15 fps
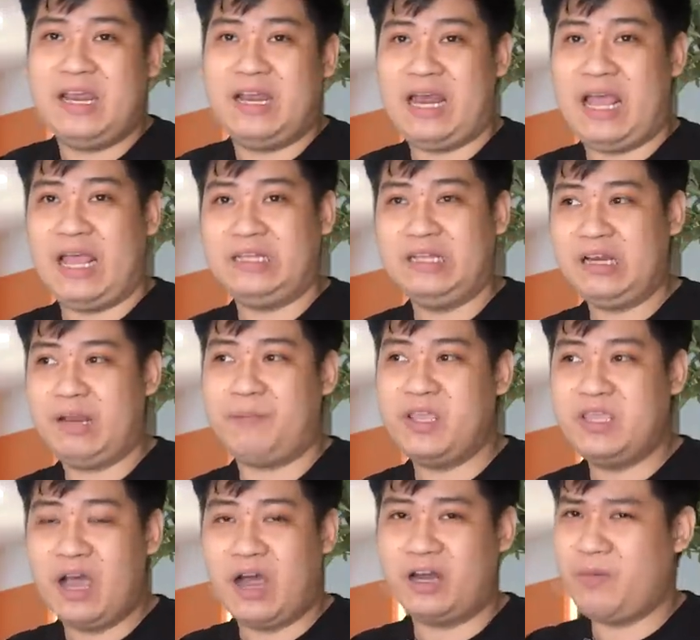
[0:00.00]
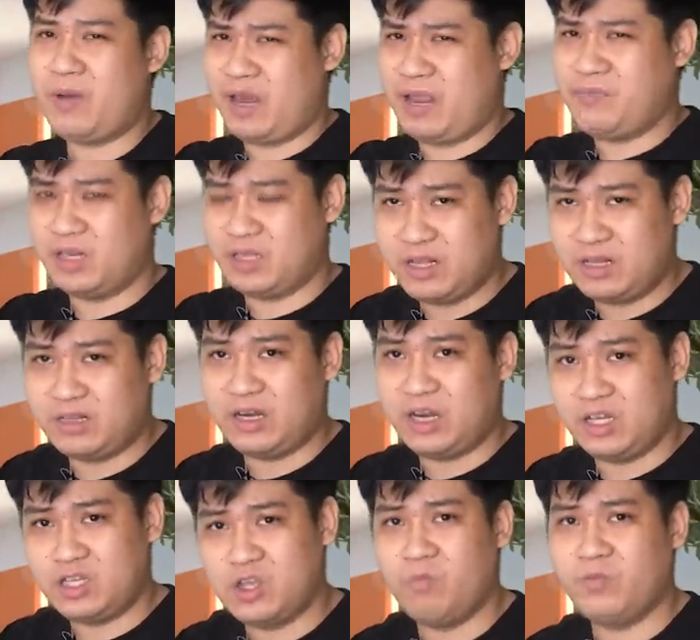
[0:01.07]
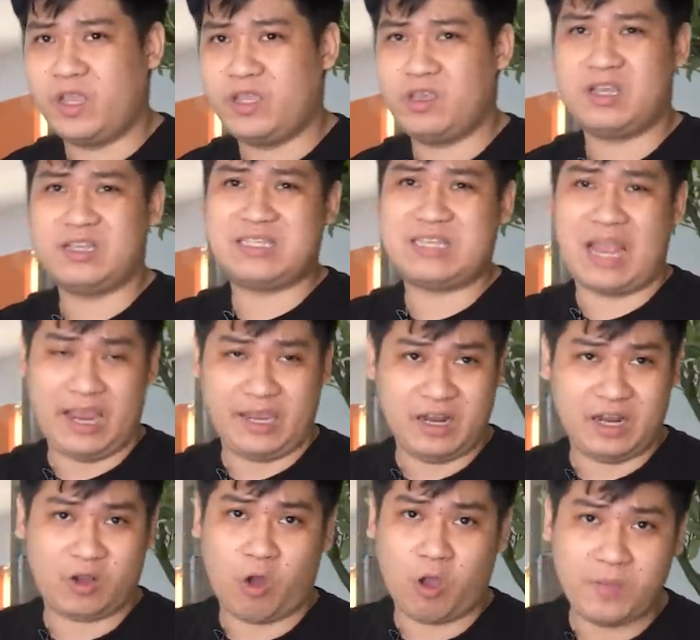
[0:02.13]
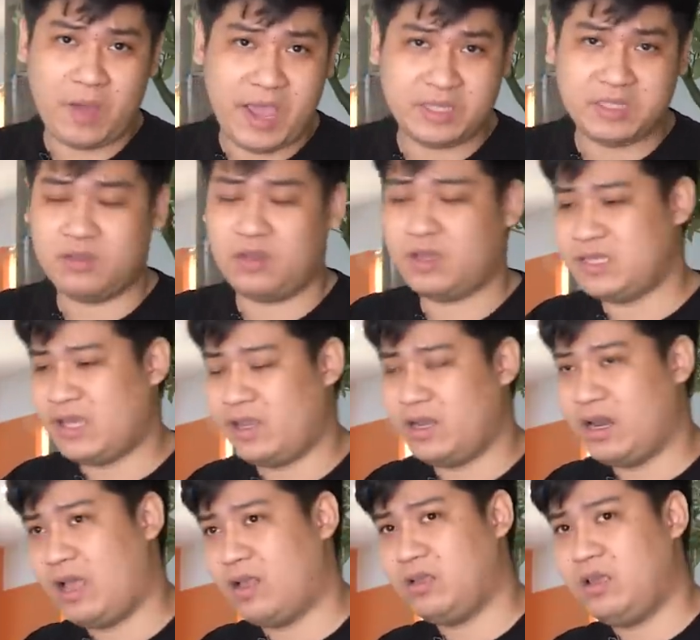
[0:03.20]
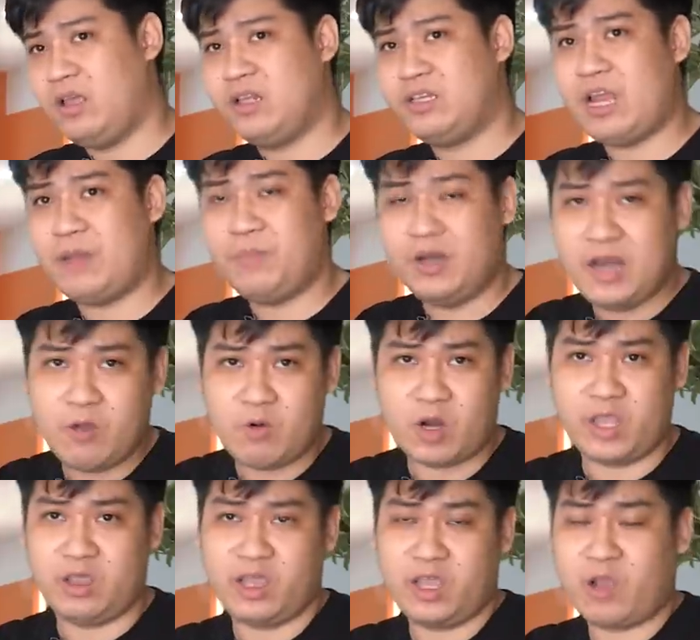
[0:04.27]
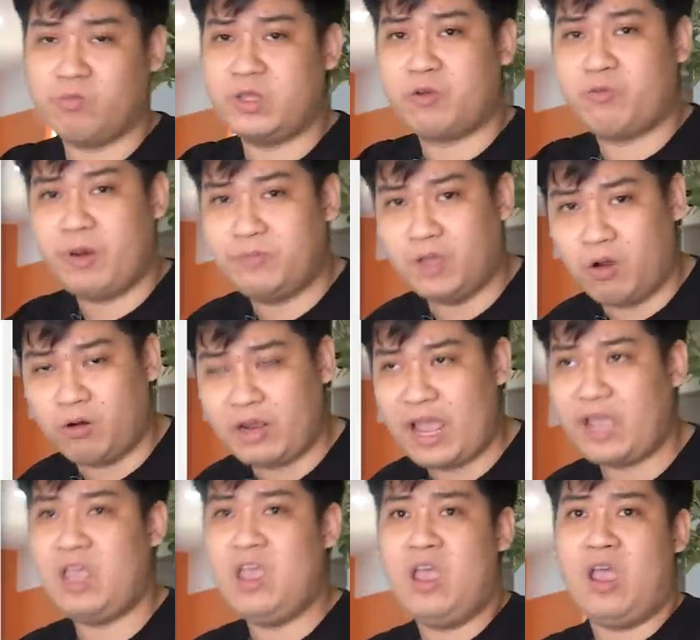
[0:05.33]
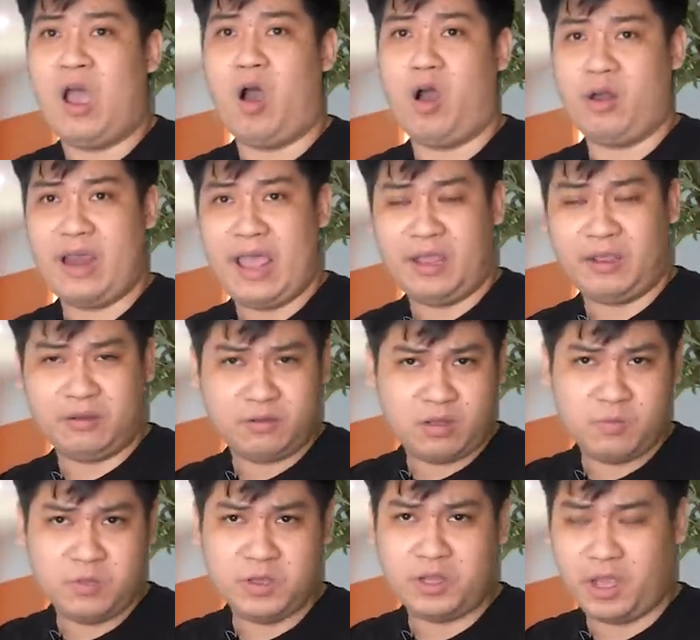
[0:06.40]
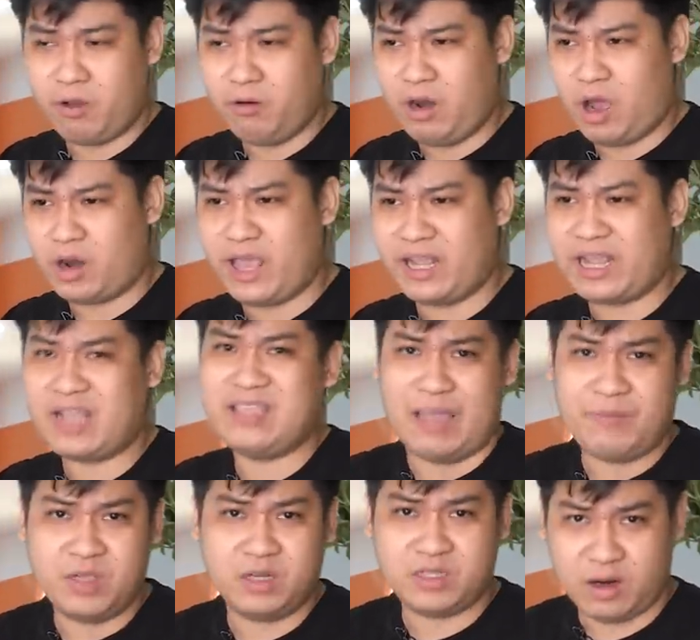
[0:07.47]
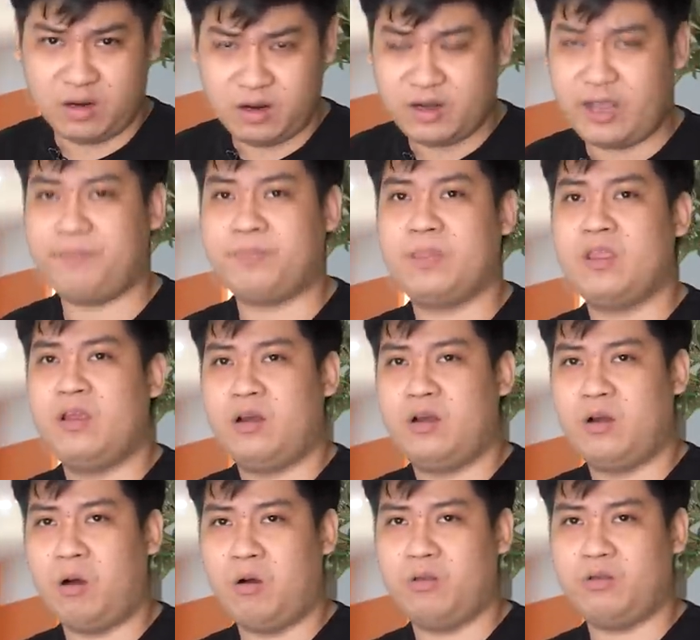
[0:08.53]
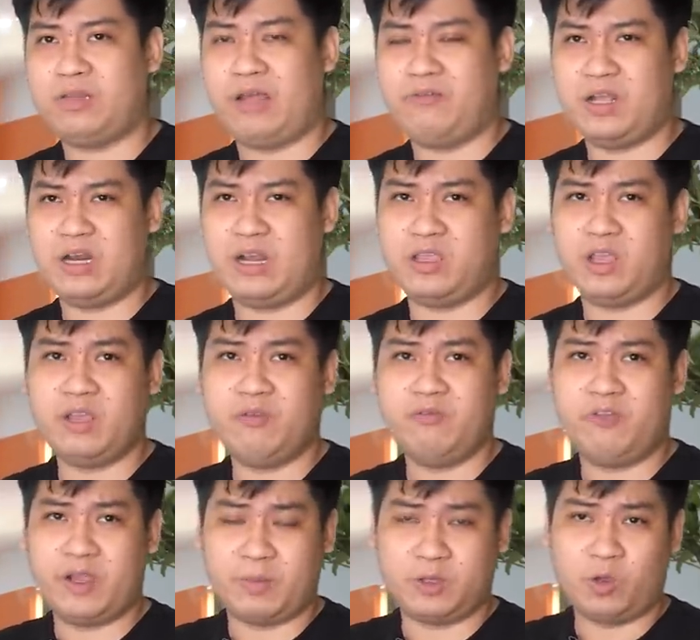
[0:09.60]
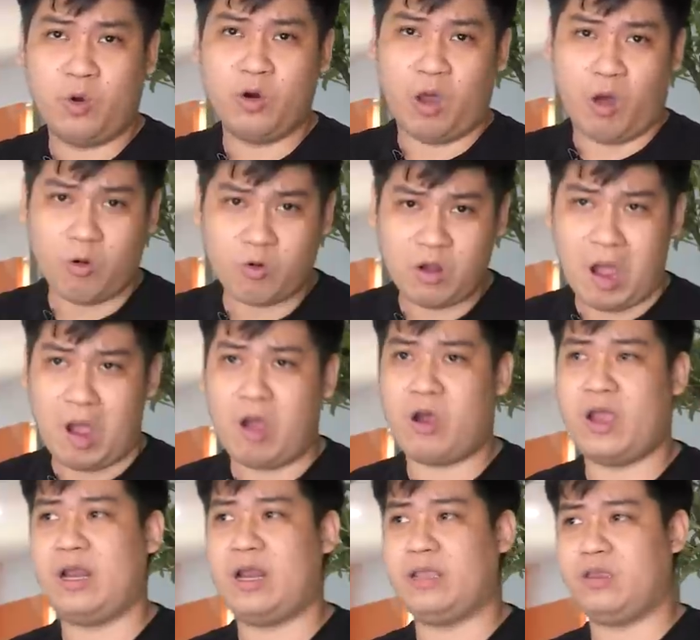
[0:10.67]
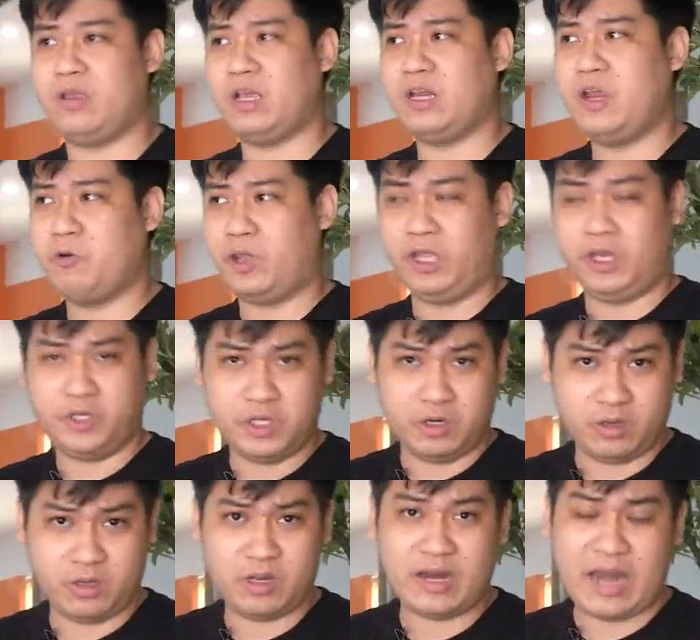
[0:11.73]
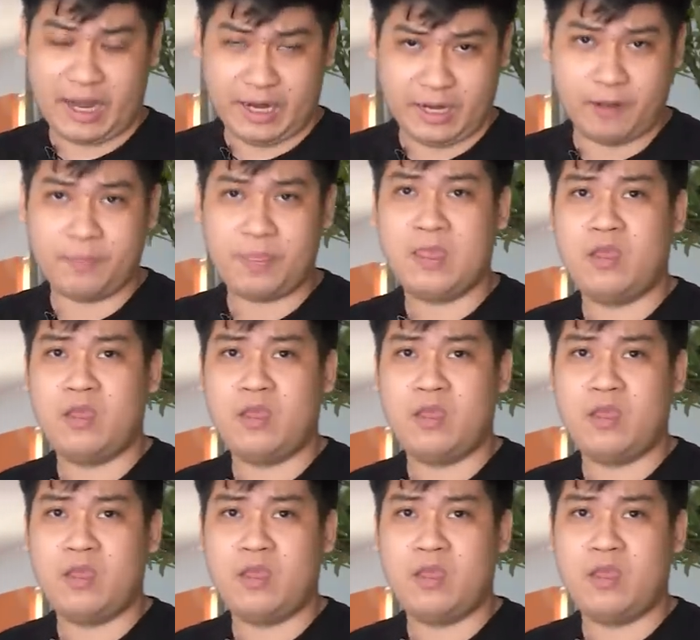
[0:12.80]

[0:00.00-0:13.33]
là tức là bây giờ nếu mà anh em nhìn trên tình hình chung thì những cái sàn như là Coinbase những cái sàn như là Gemini hoặc là những cái công ty crypto khác họ đang giống như kiểu là họ đang cắt giảm nhân sự anh em rồi tại vì là những cái việc mà thua lỗ của họ hay là những cái điều kiện thị trường như thế này nè